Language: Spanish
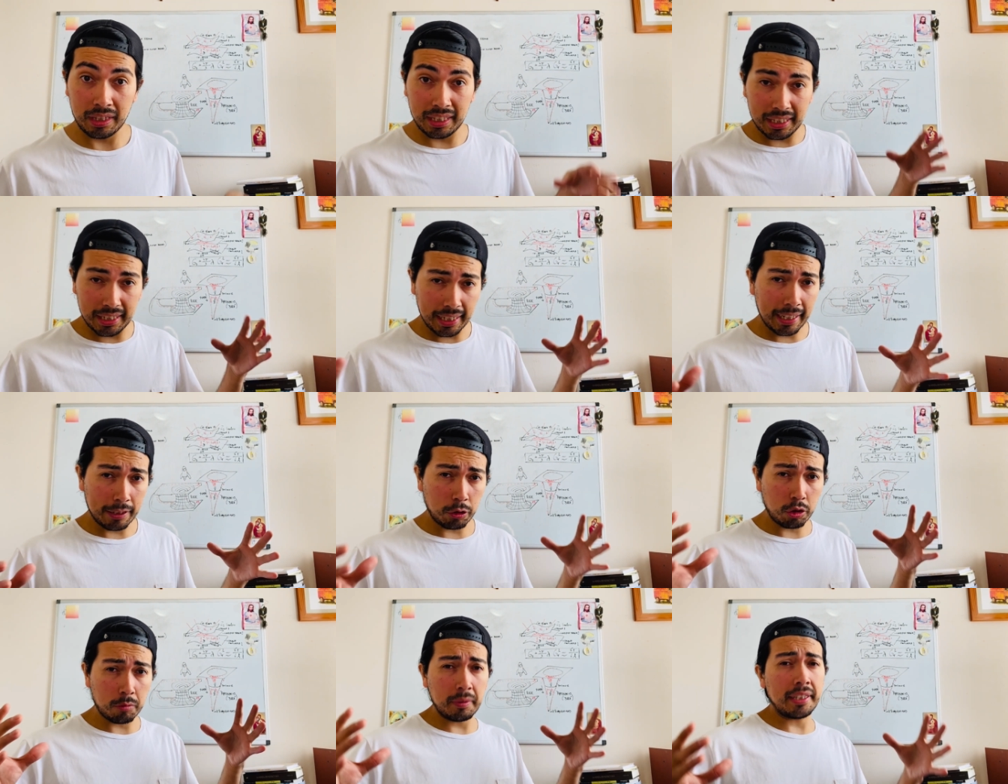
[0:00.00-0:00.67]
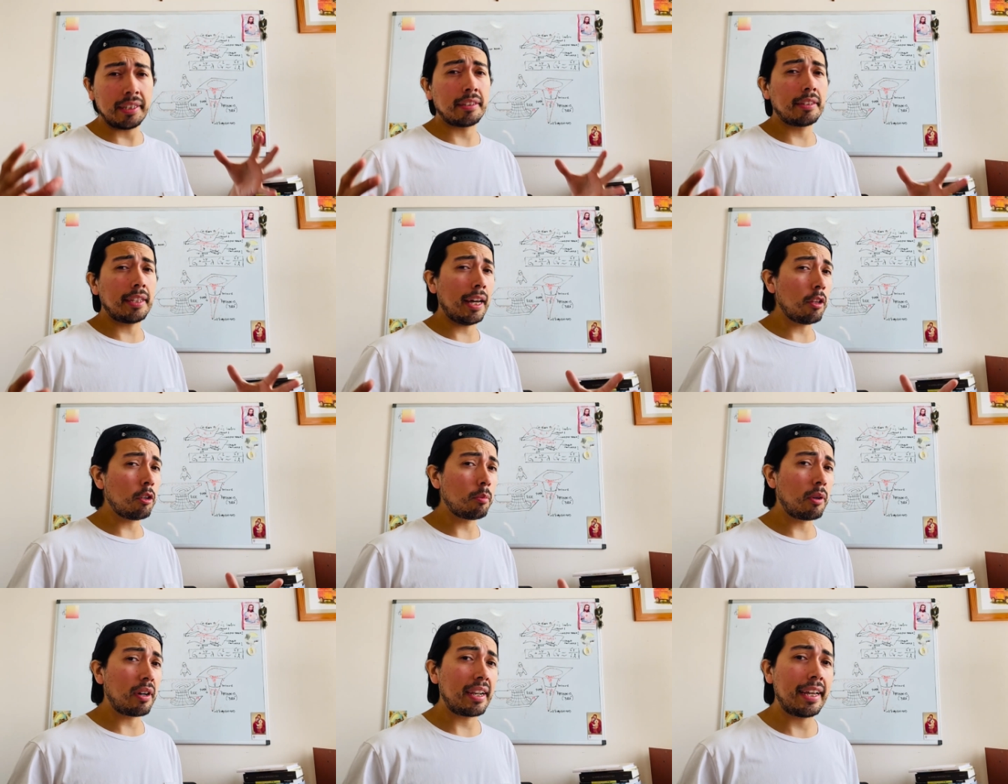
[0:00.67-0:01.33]
ya
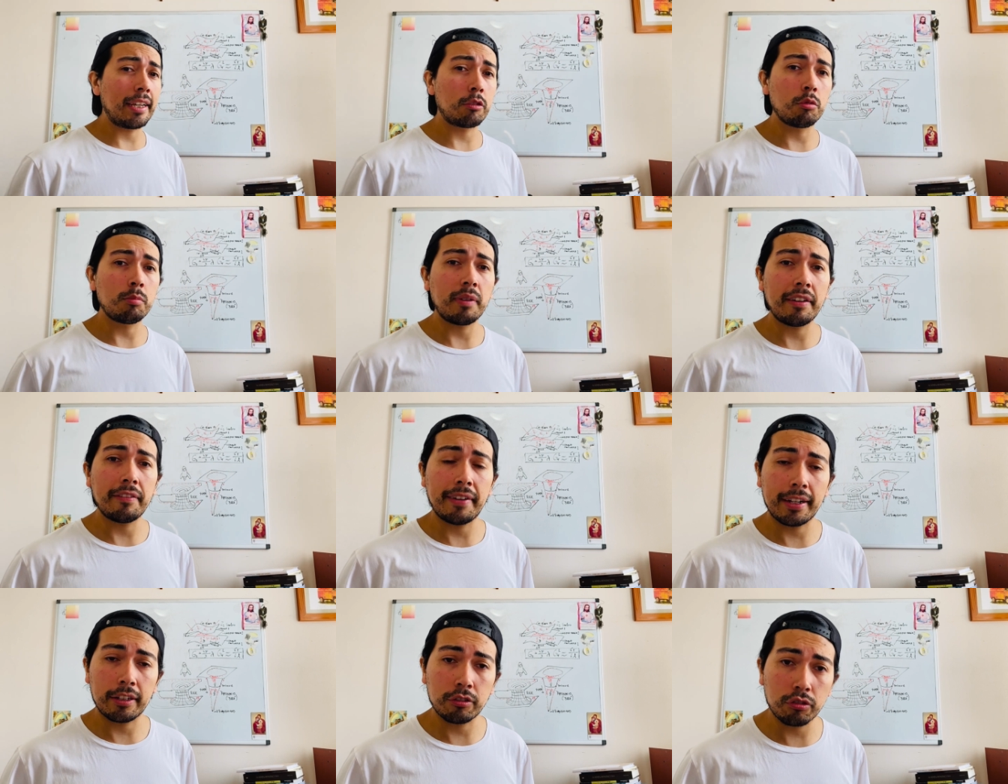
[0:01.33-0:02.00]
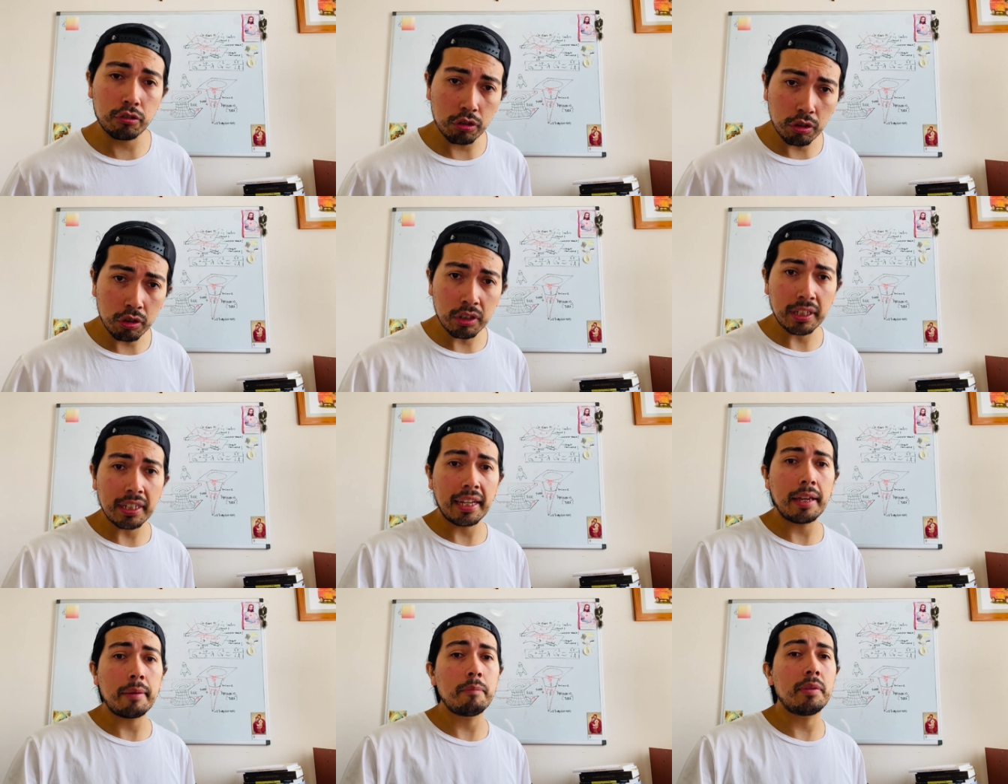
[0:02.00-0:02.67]
atormentado por la estupefacción
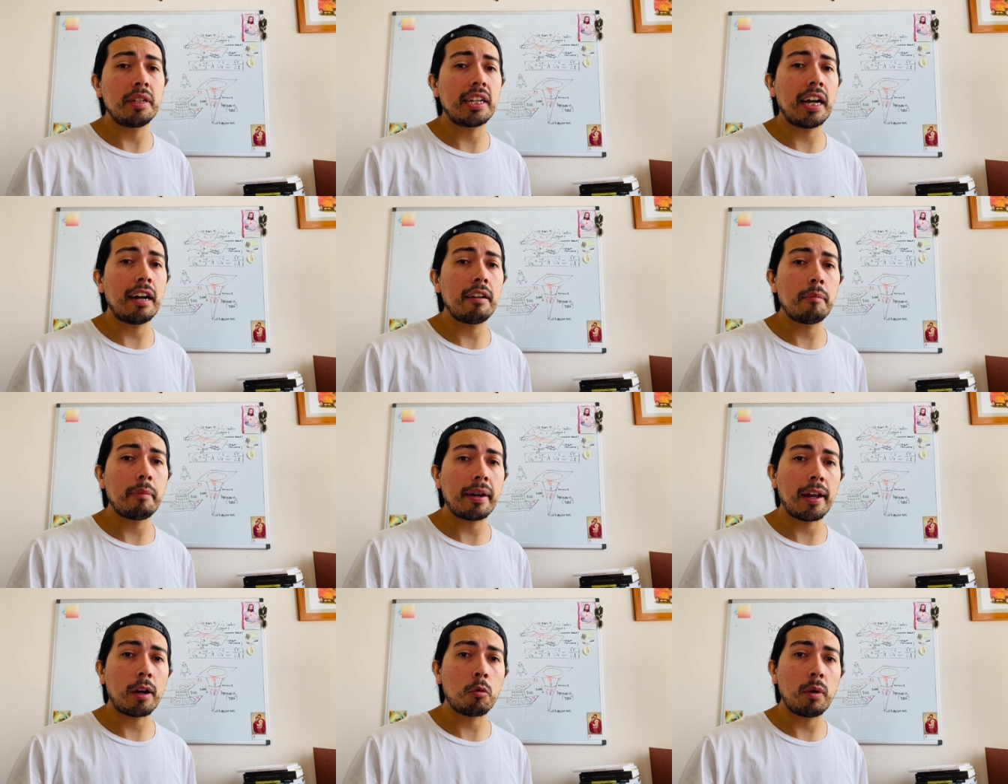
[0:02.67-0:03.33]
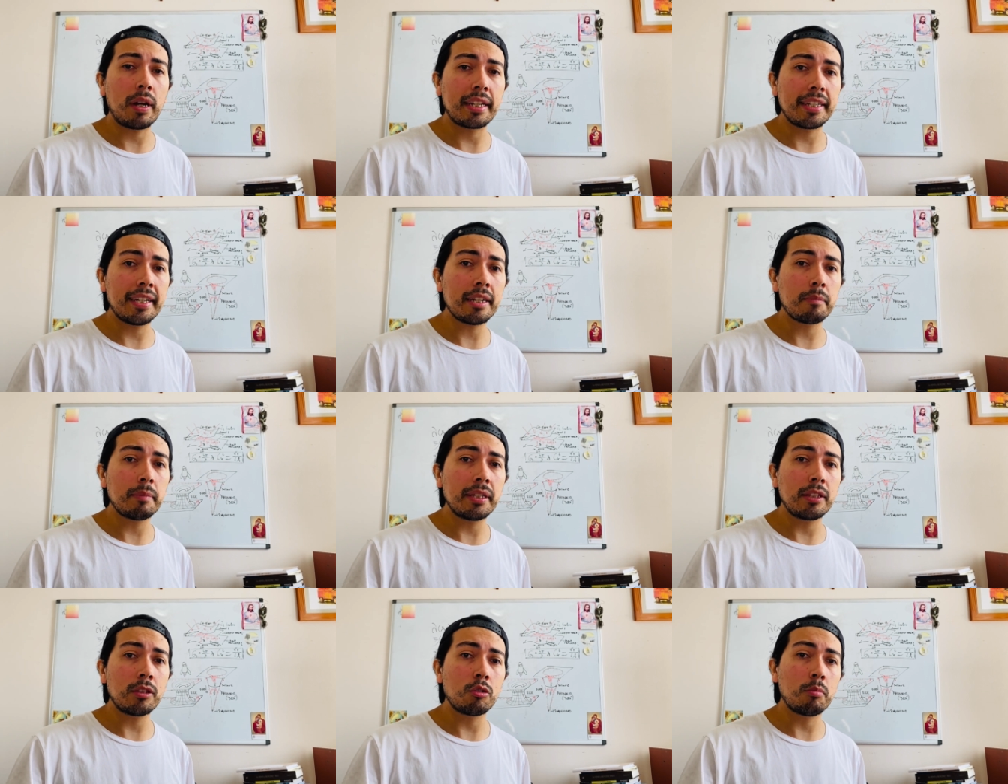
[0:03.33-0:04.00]
que implicaba para cualquier
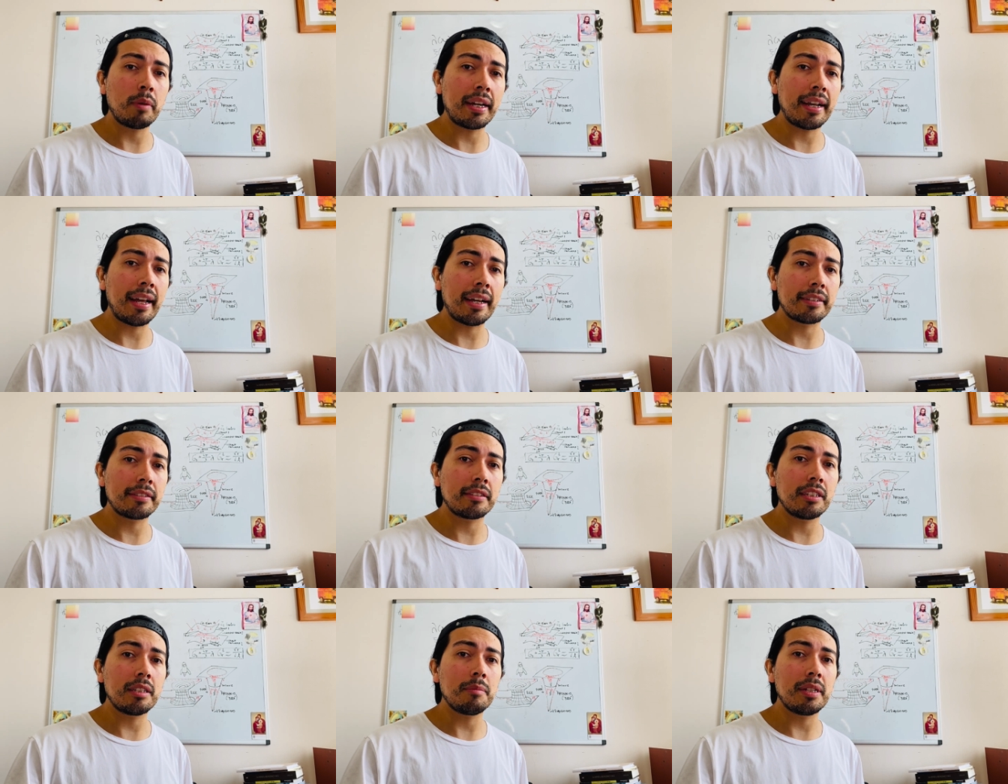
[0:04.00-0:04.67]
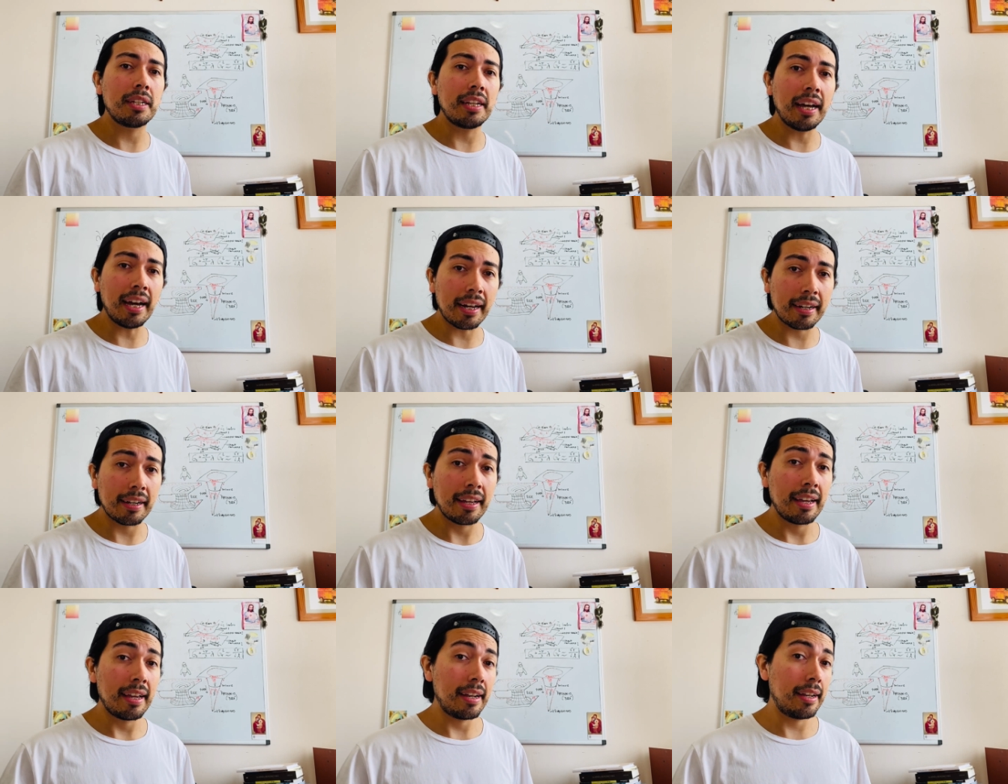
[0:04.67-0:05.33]
mente humana
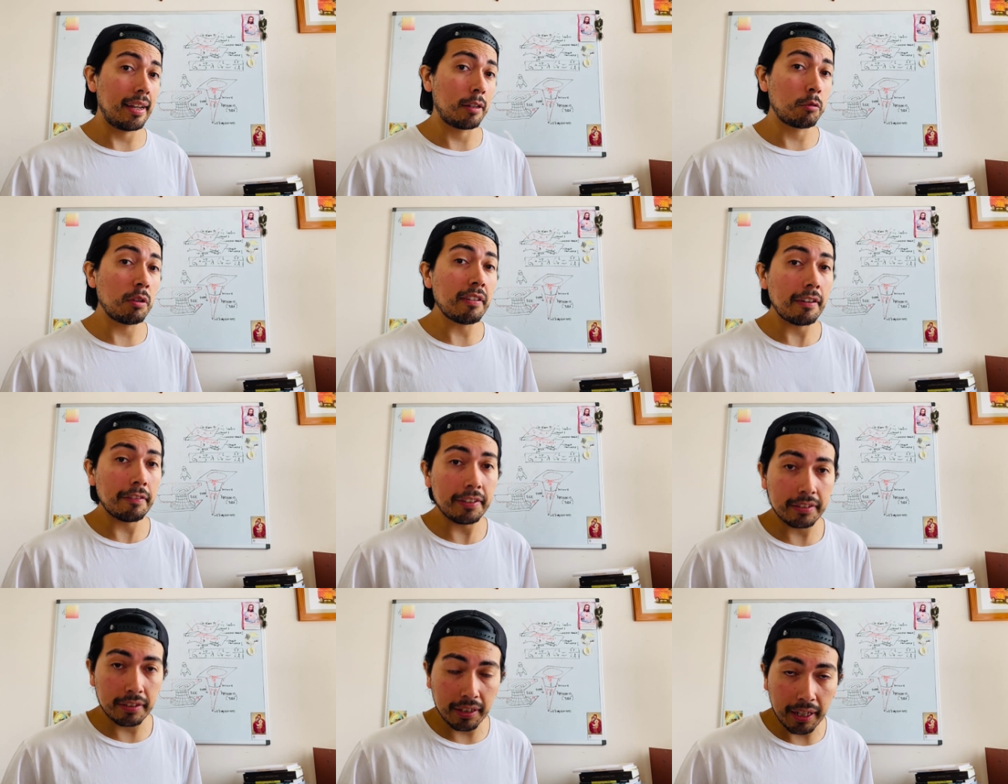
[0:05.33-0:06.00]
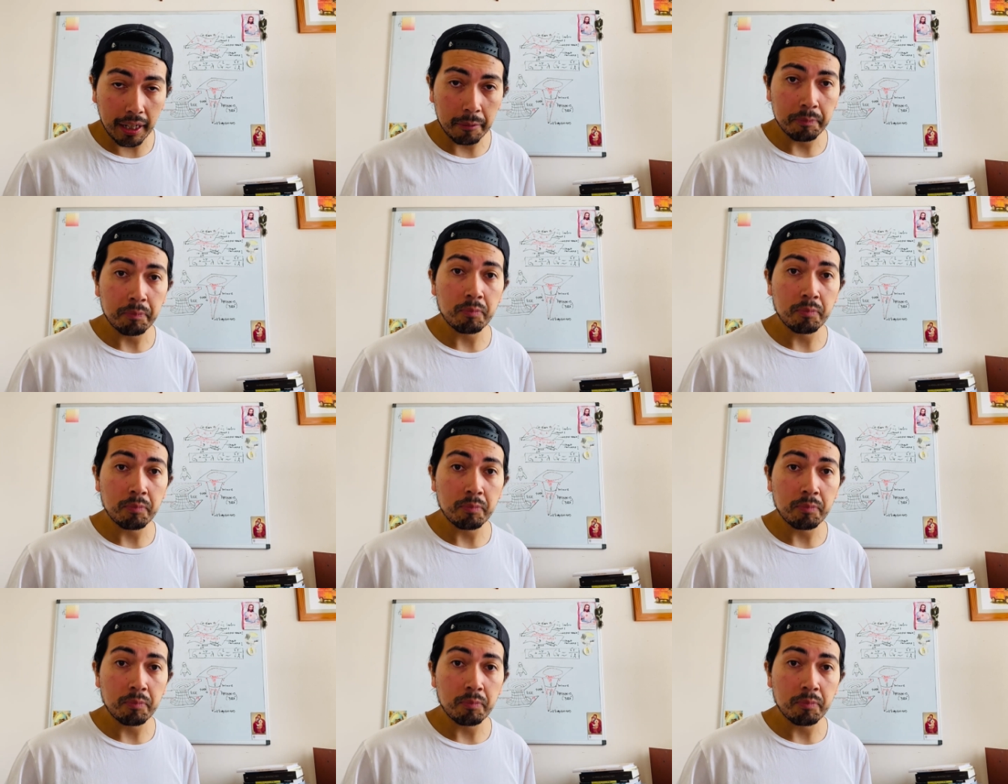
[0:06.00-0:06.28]
asimilar la nueva física,